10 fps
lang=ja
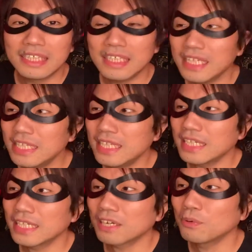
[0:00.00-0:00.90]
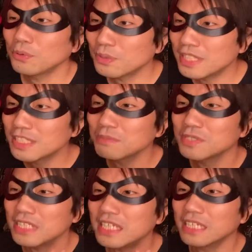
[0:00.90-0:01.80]
レイレイがこの
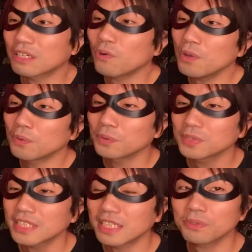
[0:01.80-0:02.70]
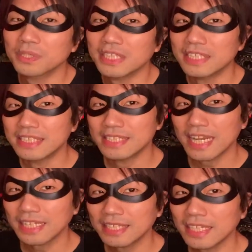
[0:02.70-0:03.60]
リズムに声を乗せた時に、
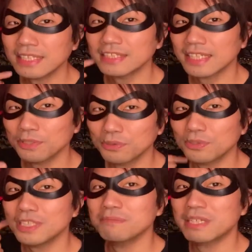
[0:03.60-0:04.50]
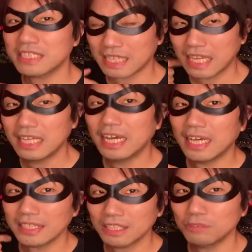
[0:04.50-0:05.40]
若干先ほど言いました
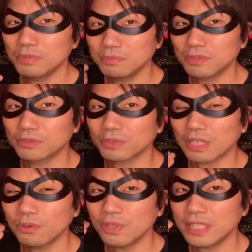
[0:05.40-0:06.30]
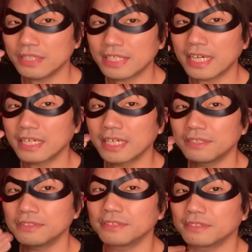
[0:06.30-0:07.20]
鼻の部分とか声にかか
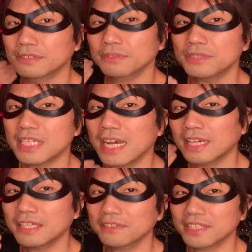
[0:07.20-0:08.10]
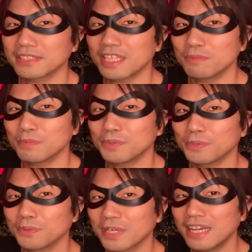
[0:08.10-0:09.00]
る少し儚く切ない部分と
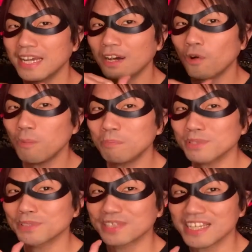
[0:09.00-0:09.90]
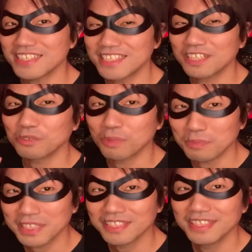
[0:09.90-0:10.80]
いうのがホップする感じになると思い
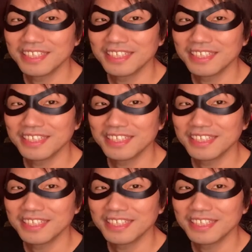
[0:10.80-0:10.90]
ます。